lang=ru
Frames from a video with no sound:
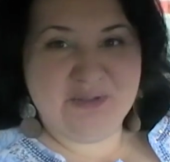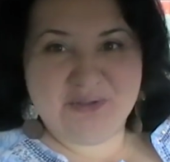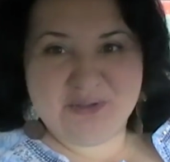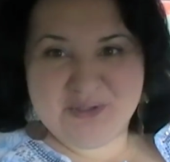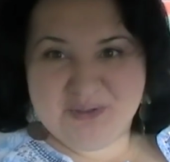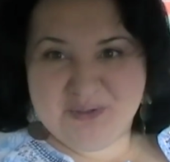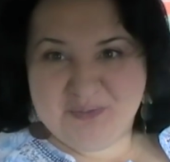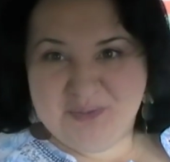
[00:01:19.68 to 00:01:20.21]
то,
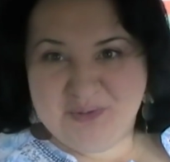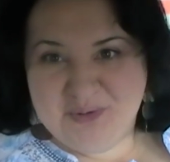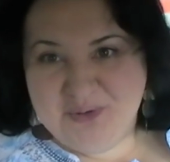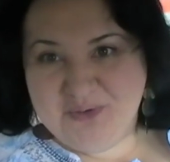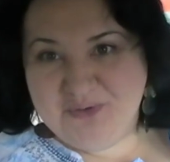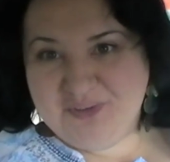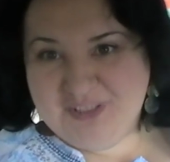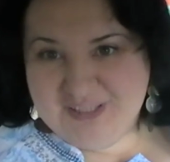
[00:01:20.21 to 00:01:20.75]
что
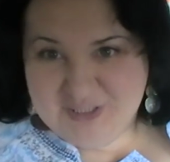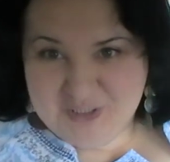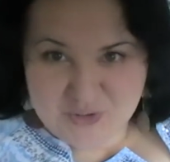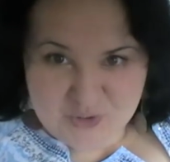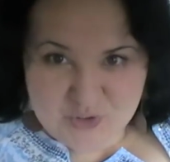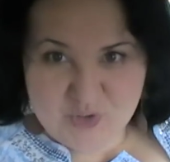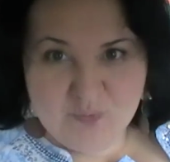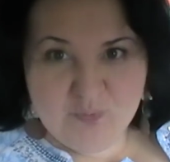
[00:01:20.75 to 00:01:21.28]
мною увидно,
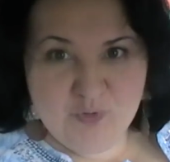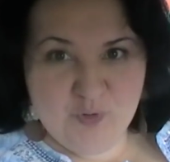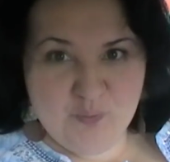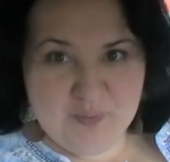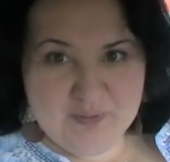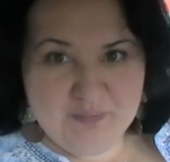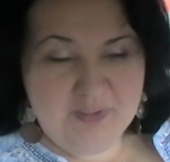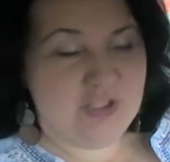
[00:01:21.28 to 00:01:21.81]
то, что мною
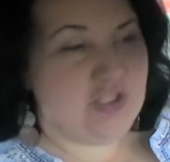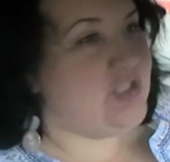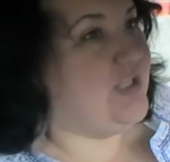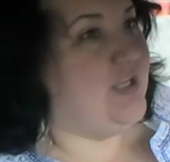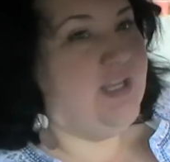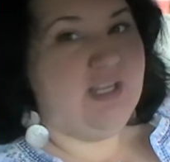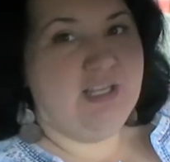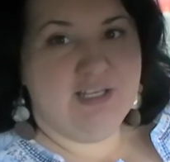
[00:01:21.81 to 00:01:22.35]

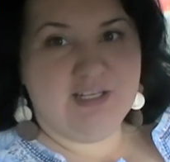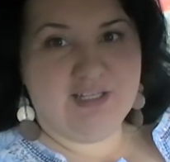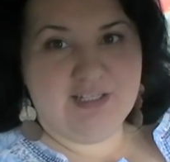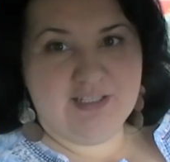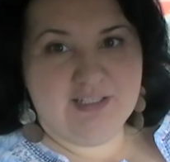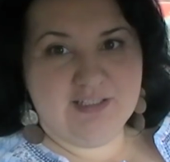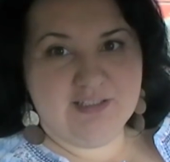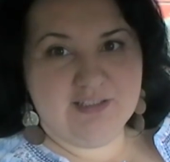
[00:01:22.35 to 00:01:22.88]
подмечено,
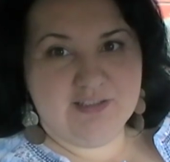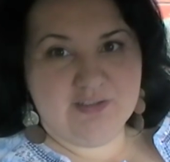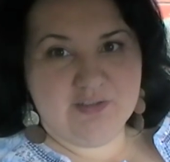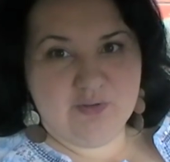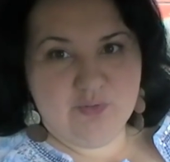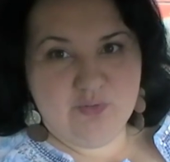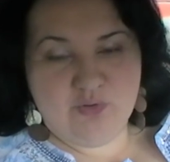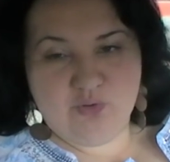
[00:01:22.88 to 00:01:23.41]

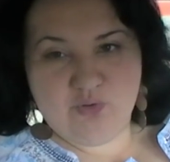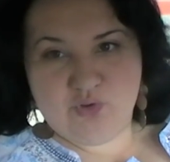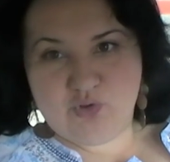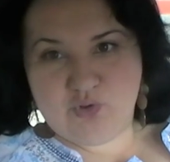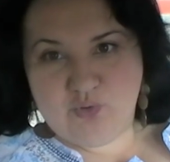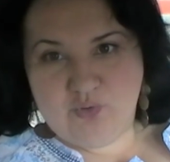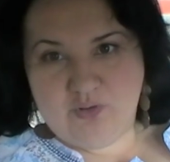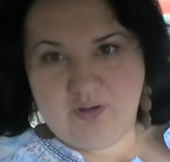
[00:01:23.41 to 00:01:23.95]
ну и то,
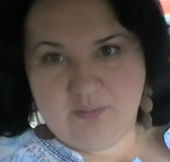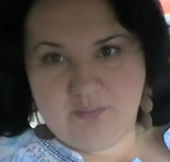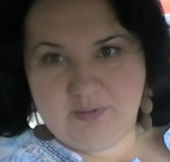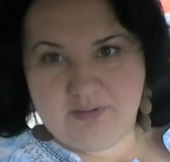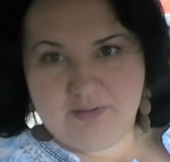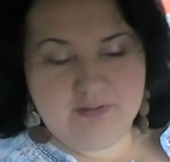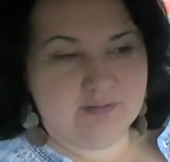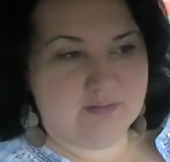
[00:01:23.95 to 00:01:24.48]
что как
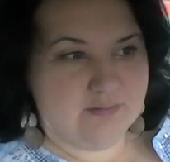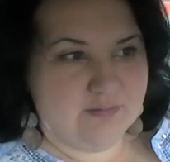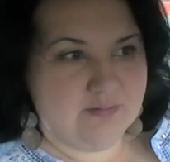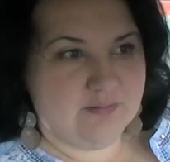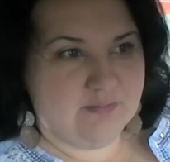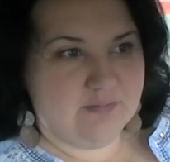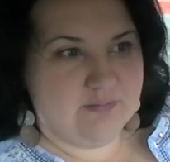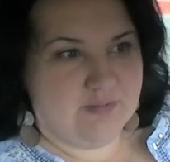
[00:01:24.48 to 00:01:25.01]
бы
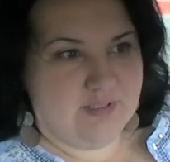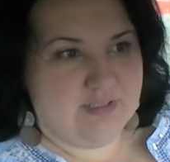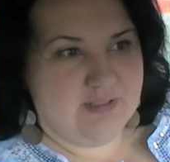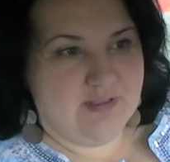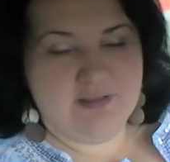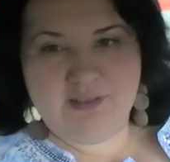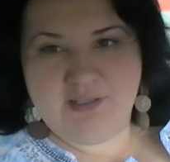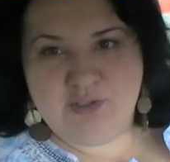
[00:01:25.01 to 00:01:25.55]
э, те
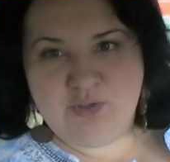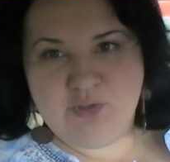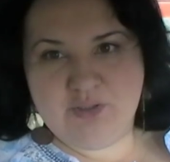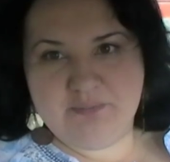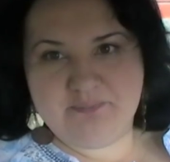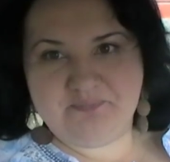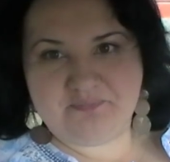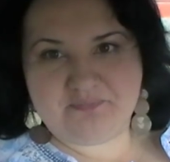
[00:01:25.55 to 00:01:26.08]
знания,
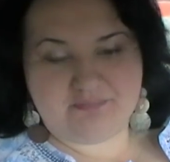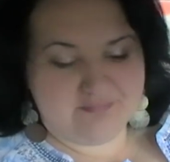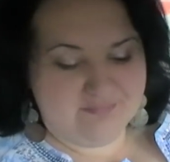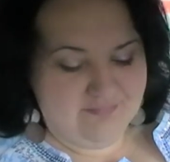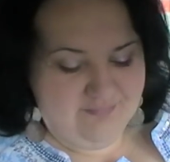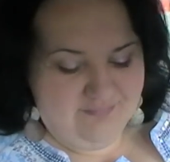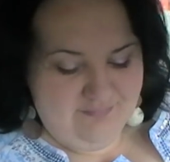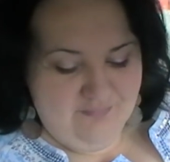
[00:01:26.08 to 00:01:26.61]
которые
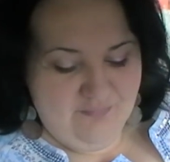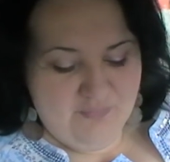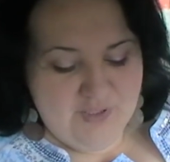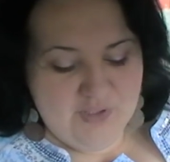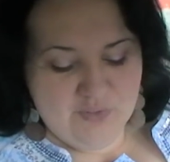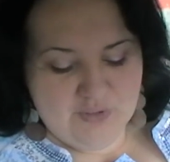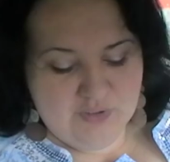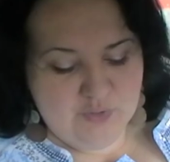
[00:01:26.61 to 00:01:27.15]

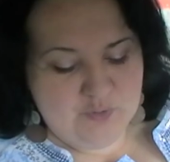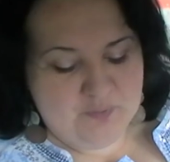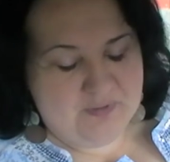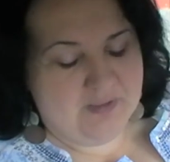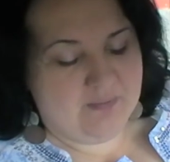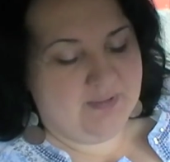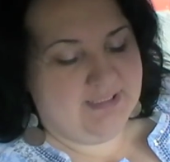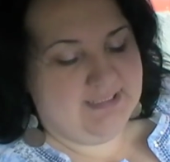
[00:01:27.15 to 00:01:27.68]
мне удалось
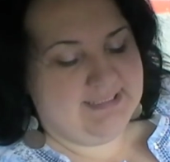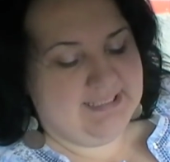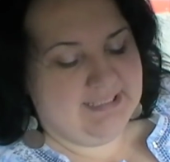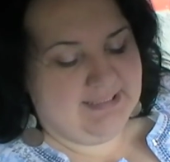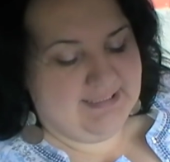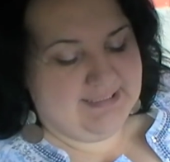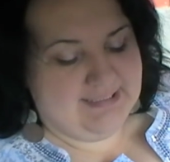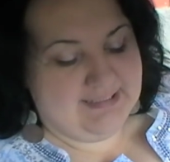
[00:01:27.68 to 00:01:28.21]
приобрести
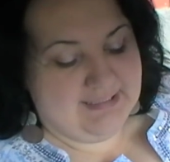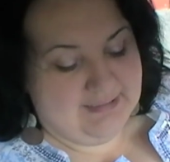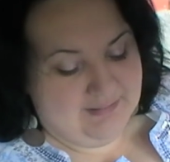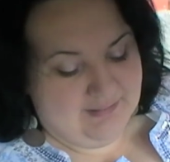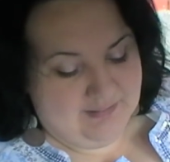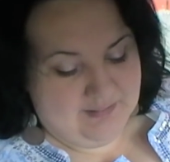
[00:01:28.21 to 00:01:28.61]
относительно